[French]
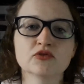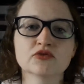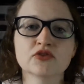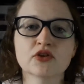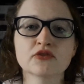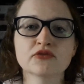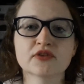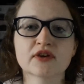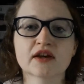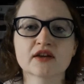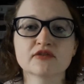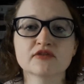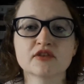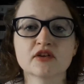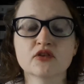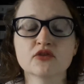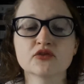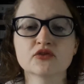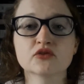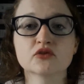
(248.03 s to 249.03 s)
l'auteur fait
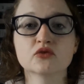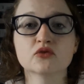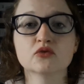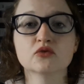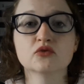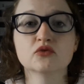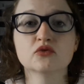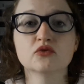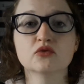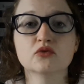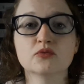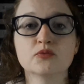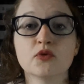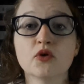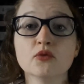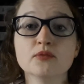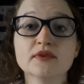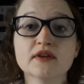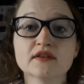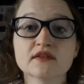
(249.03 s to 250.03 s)
référence au
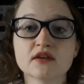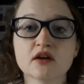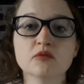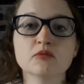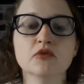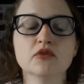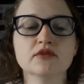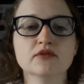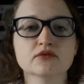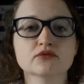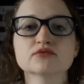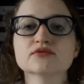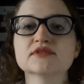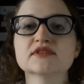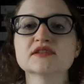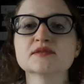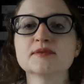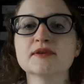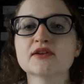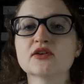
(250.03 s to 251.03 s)
premier tome en
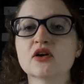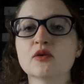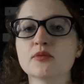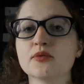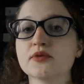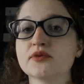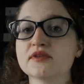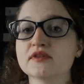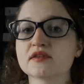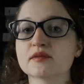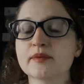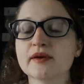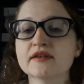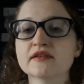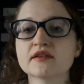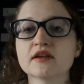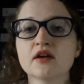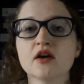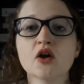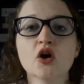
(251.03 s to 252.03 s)
vous expliquant un peu ce qui se
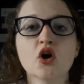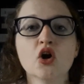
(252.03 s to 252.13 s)
passe.